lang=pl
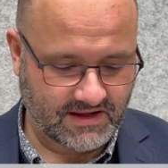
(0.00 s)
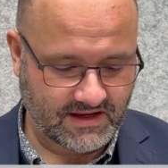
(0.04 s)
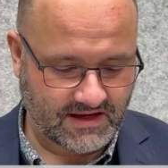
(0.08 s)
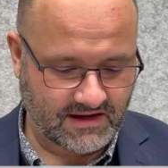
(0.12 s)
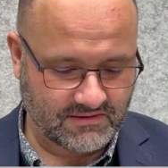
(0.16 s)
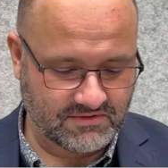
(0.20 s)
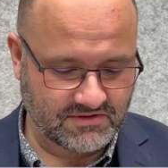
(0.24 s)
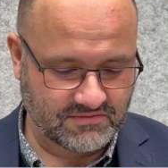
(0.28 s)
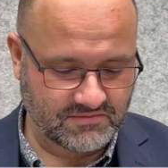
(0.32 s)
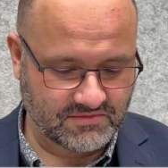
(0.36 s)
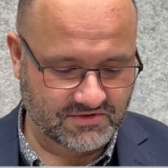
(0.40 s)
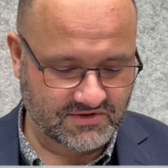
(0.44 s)

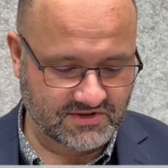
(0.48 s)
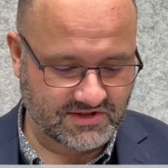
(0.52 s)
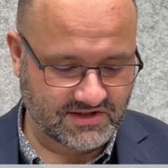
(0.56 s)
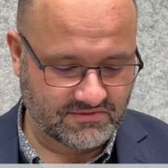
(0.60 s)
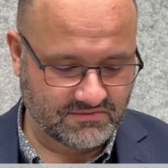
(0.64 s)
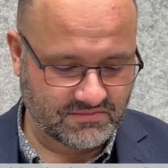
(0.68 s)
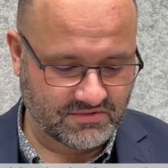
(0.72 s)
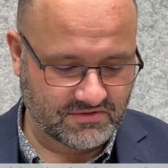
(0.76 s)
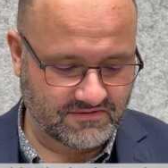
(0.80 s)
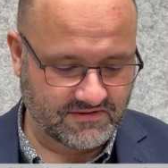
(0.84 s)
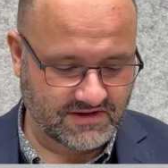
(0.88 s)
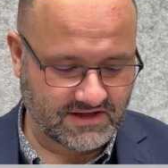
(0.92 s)
aby
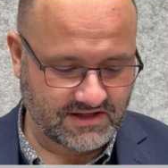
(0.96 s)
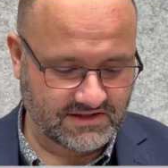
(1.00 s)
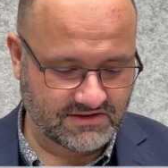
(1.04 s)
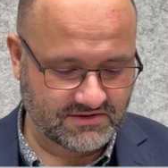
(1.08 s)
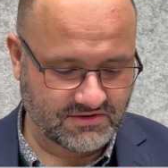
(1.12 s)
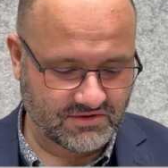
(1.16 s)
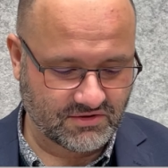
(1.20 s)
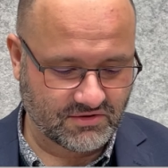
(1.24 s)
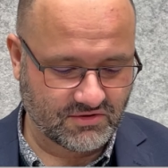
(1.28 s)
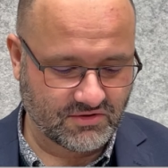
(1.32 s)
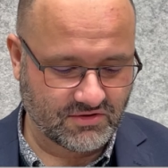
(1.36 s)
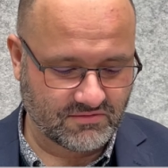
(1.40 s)
postępowali
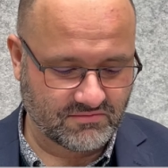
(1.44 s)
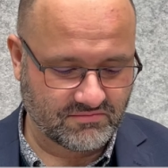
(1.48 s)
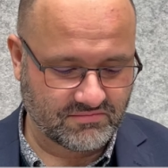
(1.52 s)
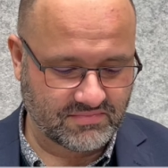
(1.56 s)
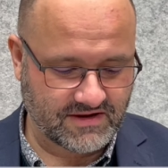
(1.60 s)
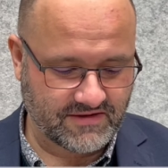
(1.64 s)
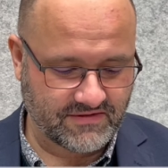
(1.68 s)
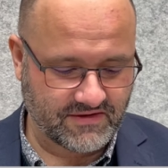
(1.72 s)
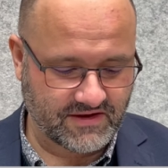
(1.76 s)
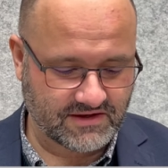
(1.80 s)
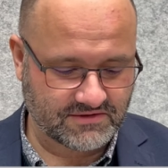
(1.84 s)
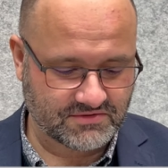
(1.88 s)
drogą
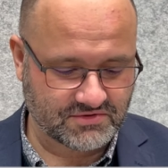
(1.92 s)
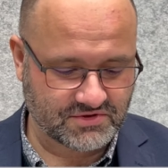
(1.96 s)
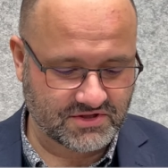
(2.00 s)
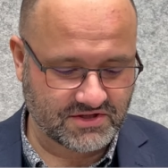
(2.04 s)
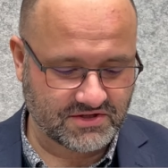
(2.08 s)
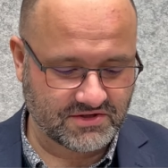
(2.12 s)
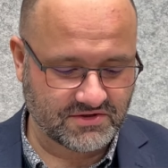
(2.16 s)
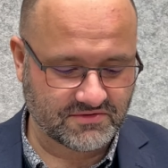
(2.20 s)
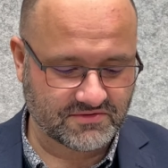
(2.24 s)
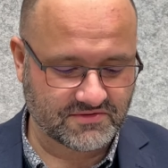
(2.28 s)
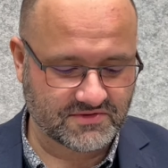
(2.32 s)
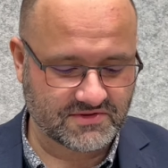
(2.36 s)
Pana,
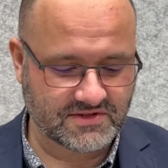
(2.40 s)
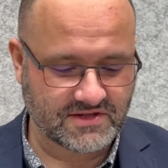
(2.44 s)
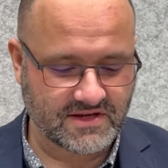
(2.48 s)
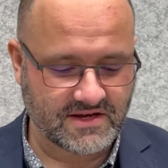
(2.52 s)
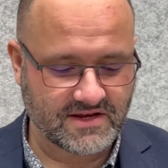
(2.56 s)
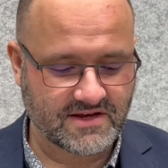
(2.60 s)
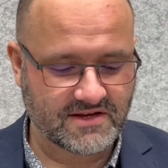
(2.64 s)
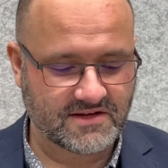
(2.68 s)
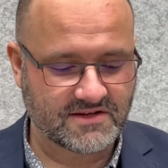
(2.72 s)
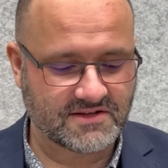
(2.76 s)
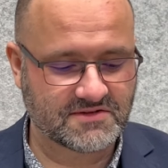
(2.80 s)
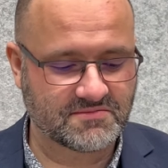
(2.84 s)
czyniąc
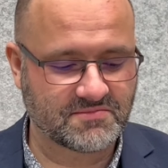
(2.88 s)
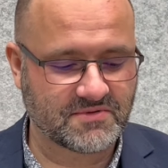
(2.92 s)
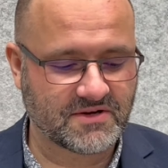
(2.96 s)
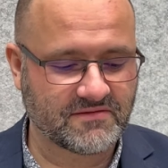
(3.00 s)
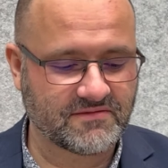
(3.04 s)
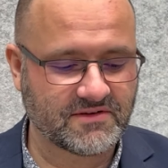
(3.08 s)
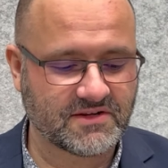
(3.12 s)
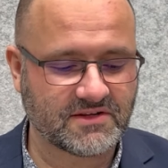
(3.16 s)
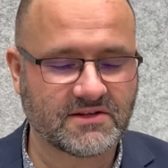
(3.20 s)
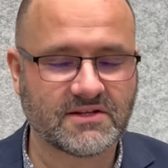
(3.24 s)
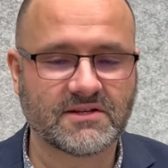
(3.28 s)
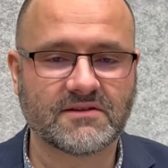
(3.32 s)

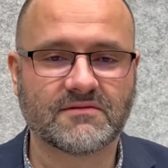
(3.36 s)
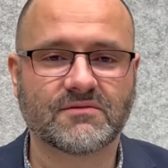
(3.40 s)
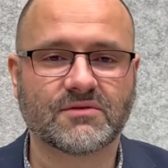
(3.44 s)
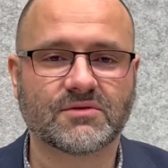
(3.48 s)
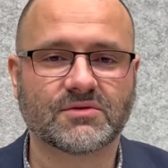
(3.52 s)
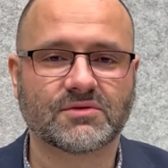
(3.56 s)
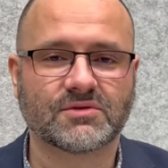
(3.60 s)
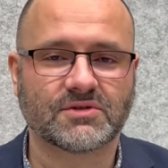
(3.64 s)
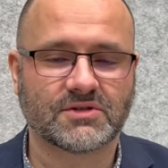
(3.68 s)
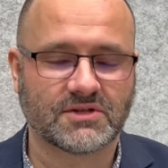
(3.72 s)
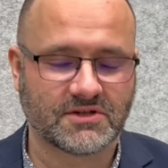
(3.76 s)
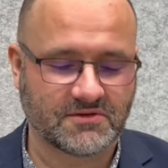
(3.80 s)

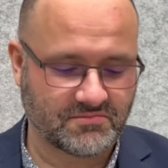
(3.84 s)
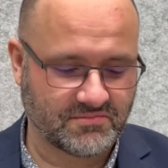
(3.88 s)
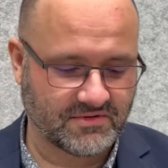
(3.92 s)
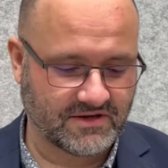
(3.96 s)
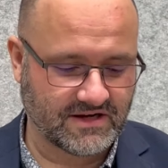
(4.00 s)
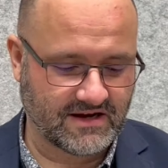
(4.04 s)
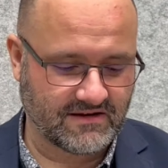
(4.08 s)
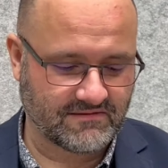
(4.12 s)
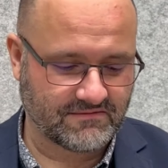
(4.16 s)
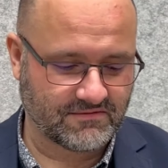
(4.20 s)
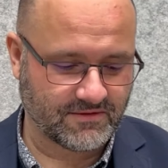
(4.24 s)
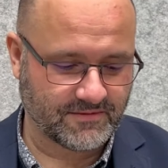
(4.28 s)
sprawiedliwość i
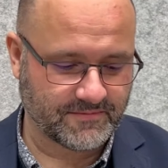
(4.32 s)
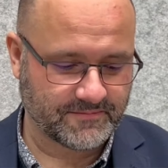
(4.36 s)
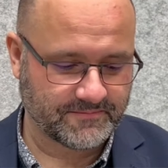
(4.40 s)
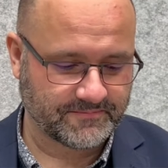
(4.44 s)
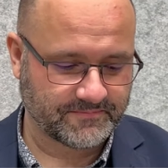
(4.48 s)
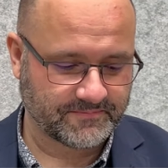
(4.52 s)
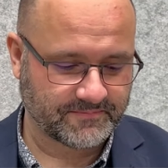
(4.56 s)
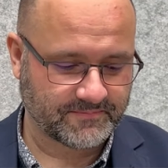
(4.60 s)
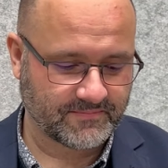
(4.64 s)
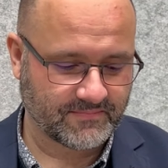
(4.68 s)
prawo.